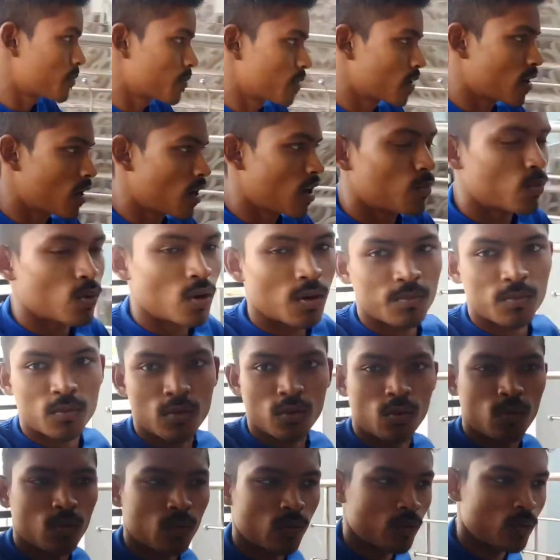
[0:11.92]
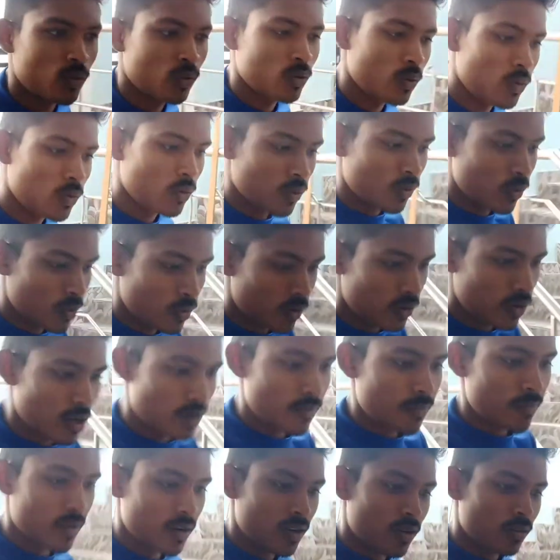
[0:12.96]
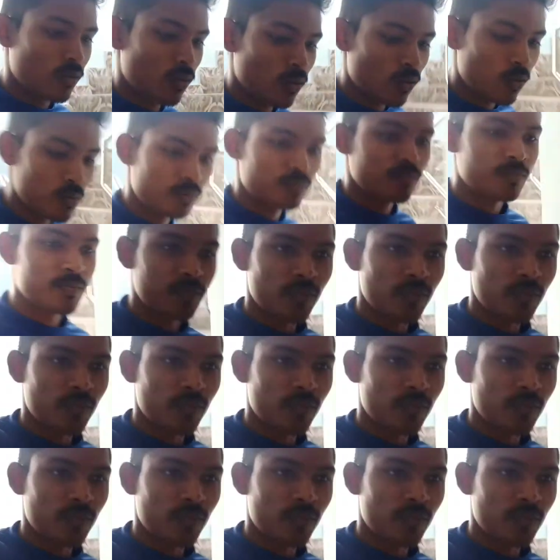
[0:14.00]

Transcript: अपना काम वाम तो वही अपना रूम